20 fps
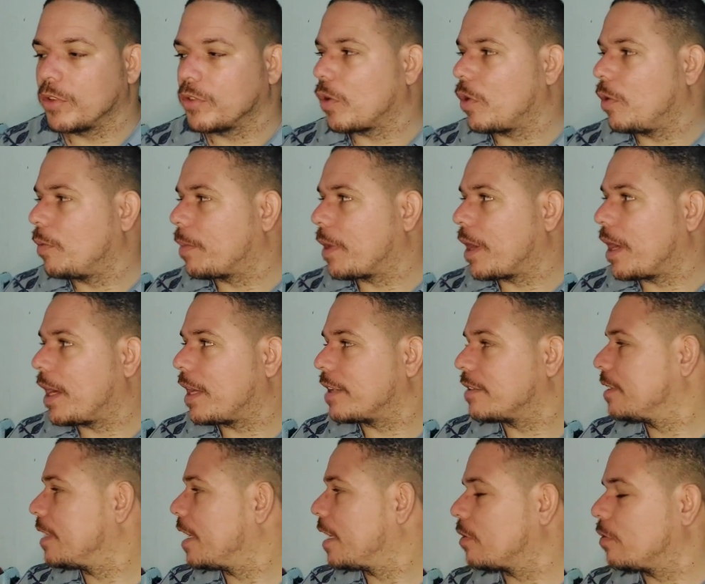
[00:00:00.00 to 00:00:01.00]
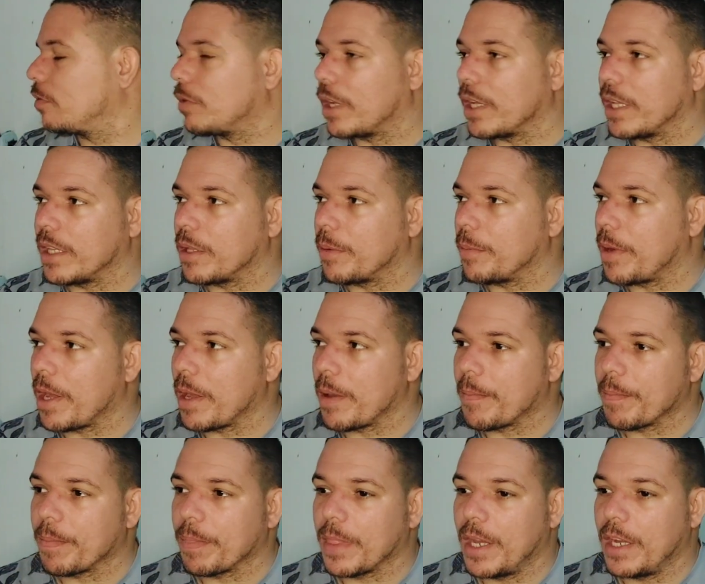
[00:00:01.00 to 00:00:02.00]
é só comprar assinatura aí também,
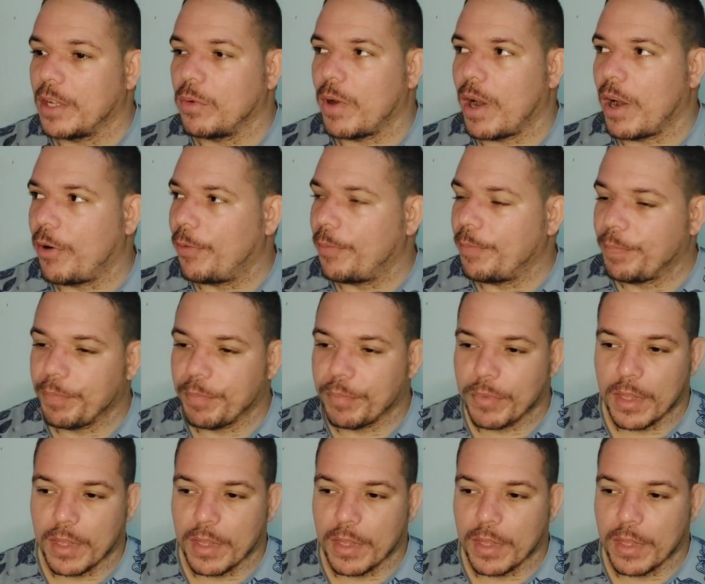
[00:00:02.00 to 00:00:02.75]
anual,